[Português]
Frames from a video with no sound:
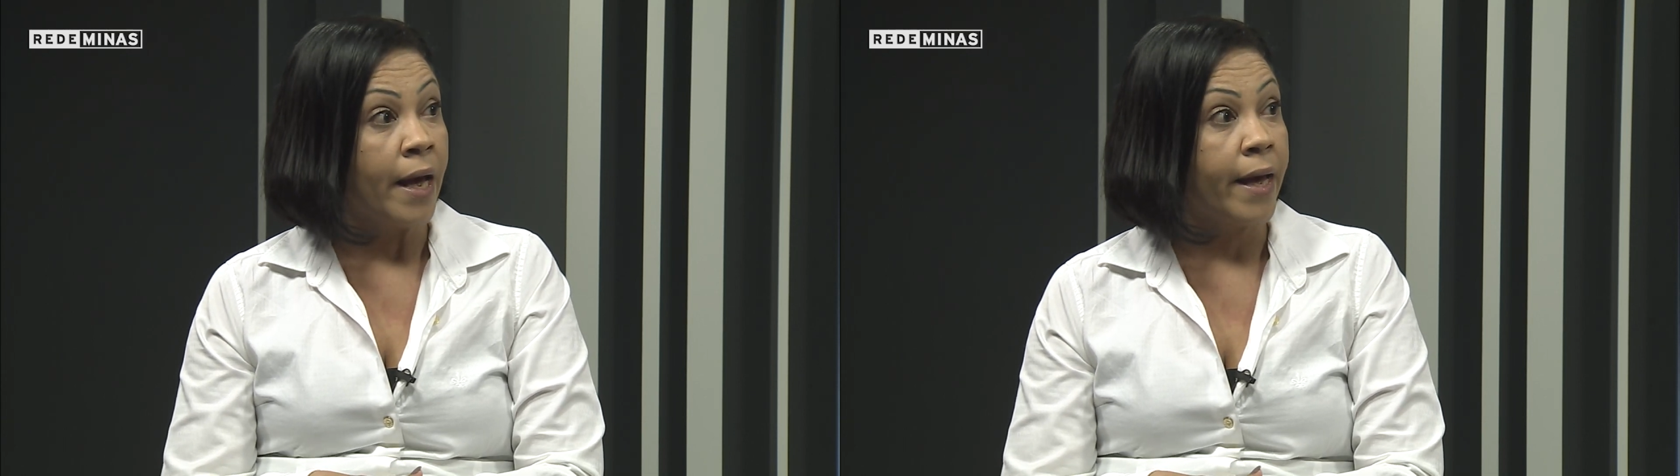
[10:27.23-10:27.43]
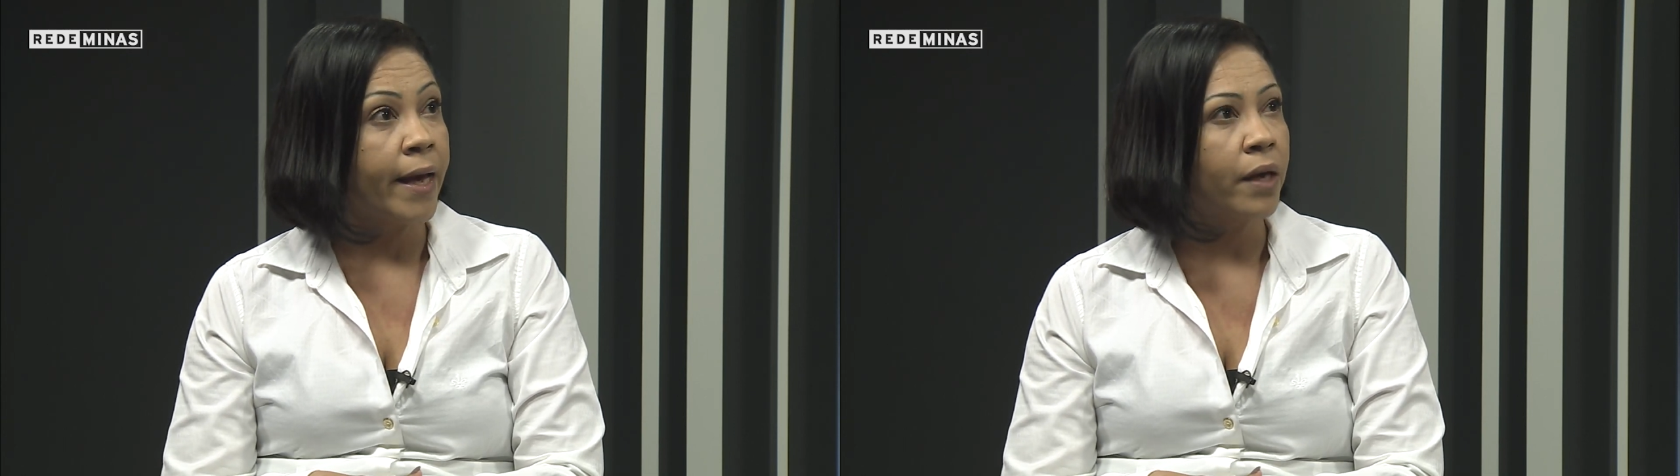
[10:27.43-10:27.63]

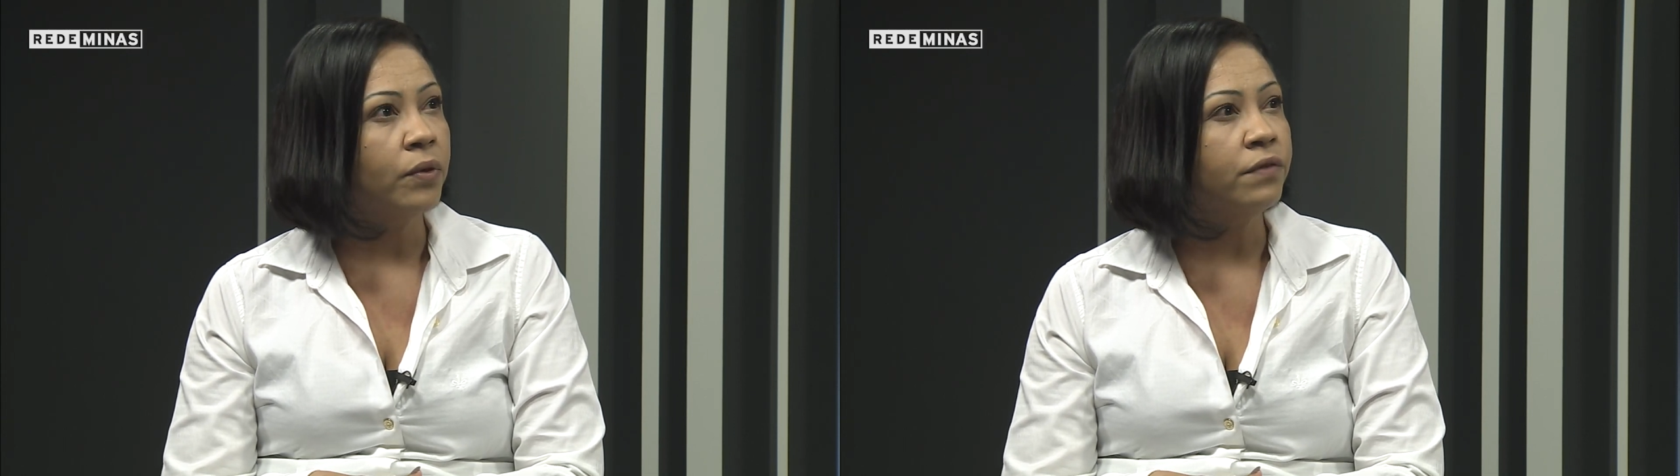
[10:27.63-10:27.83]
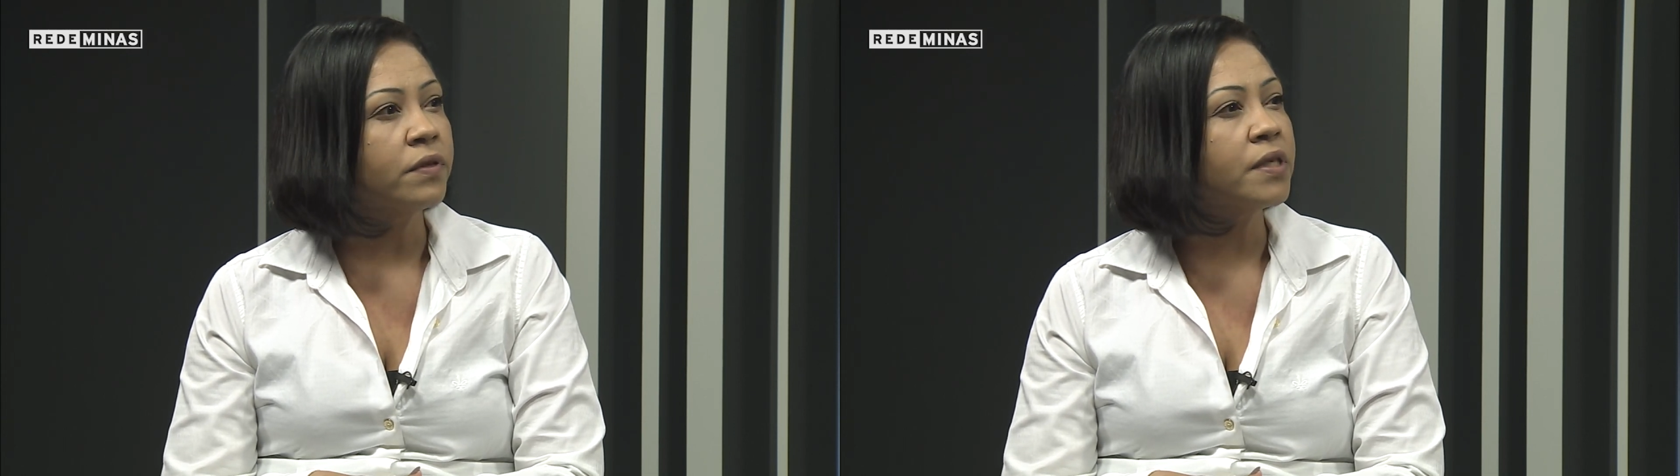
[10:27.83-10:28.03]
É,
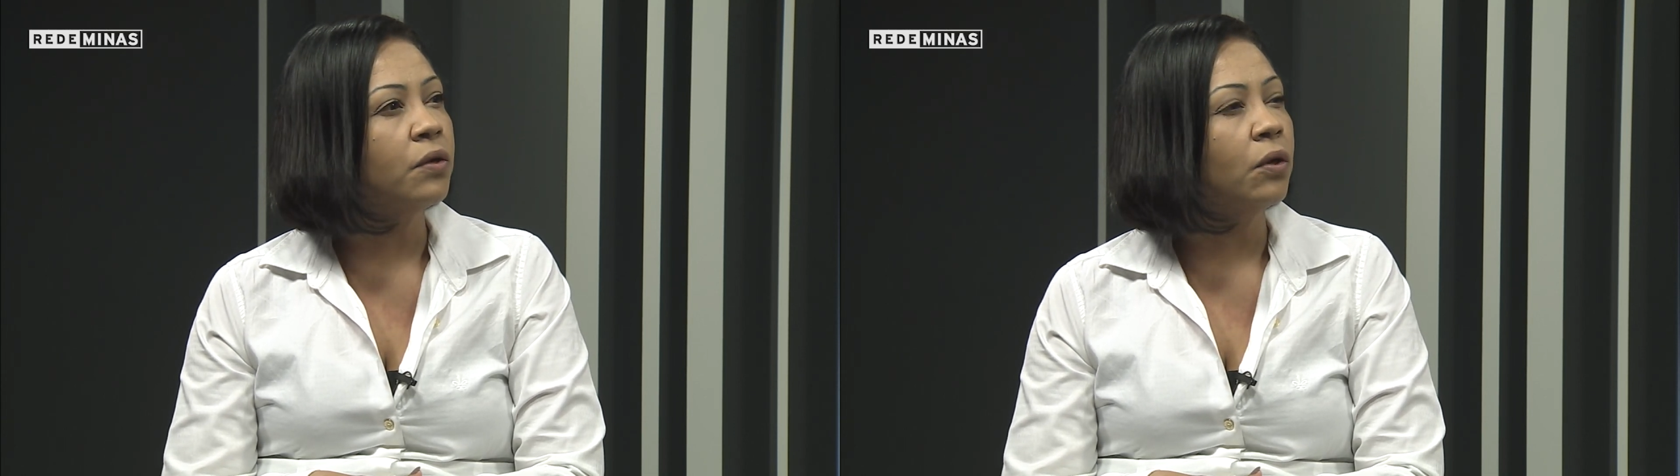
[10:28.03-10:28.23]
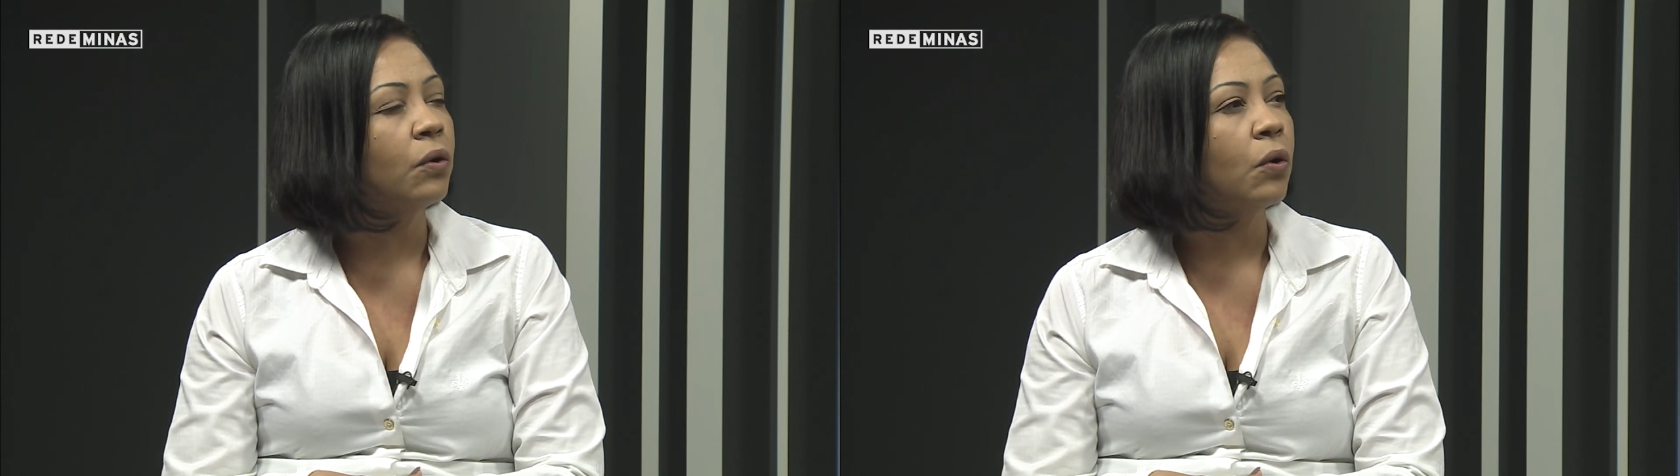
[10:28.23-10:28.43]
quando você
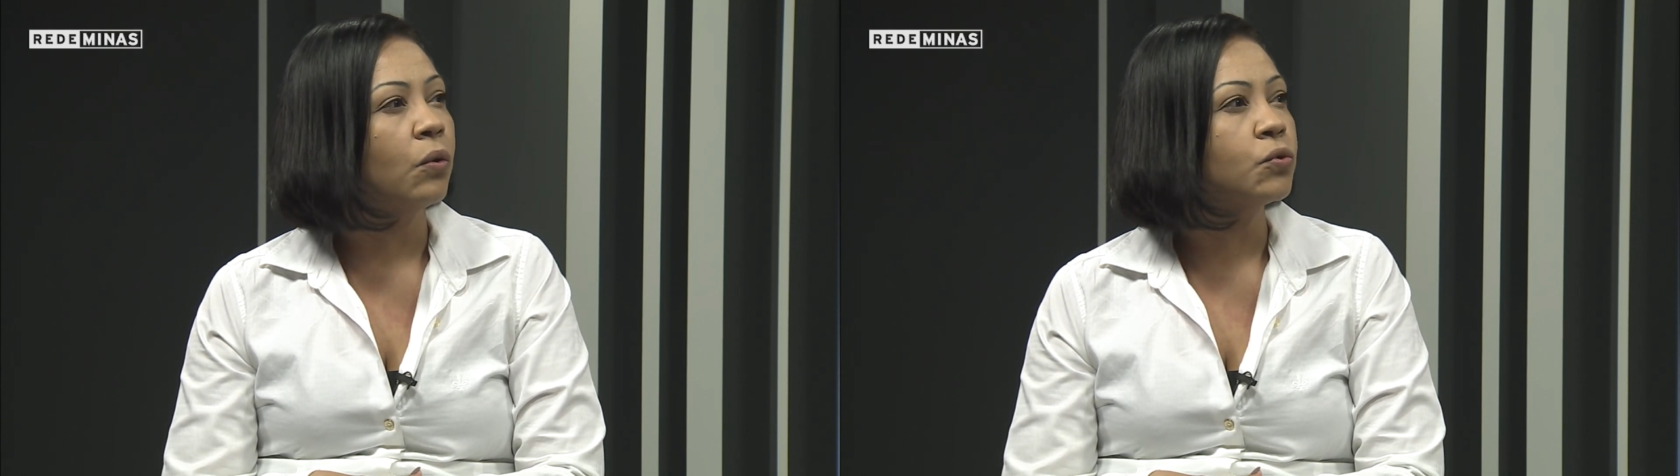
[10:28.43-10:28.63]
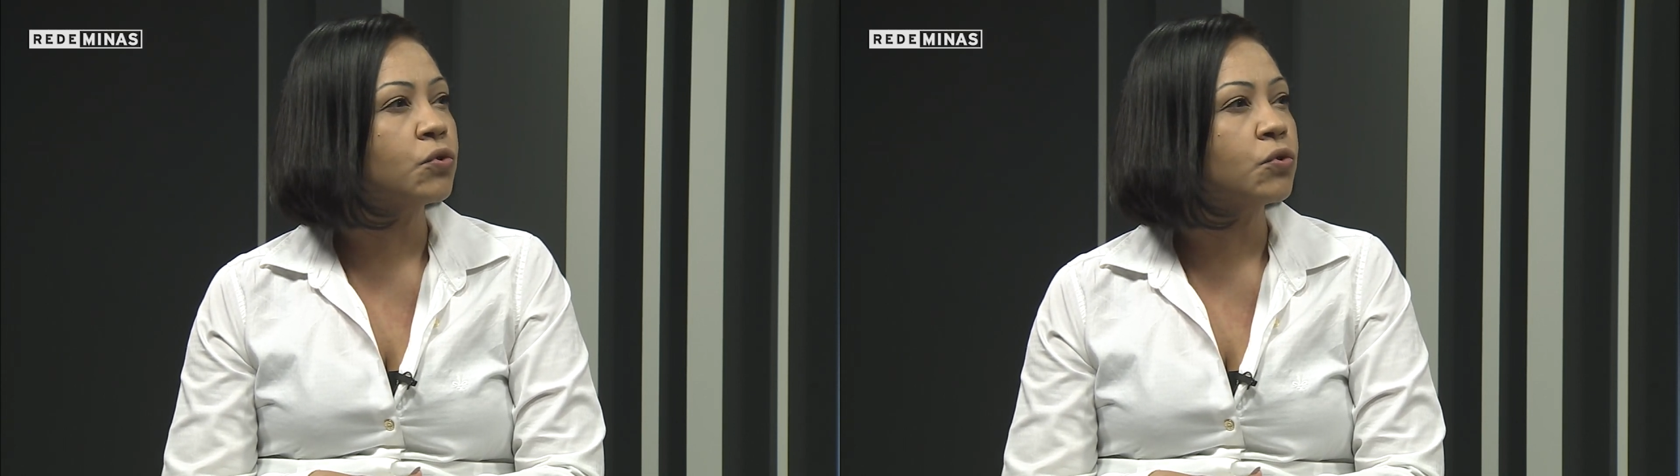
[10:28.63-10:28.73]
colocou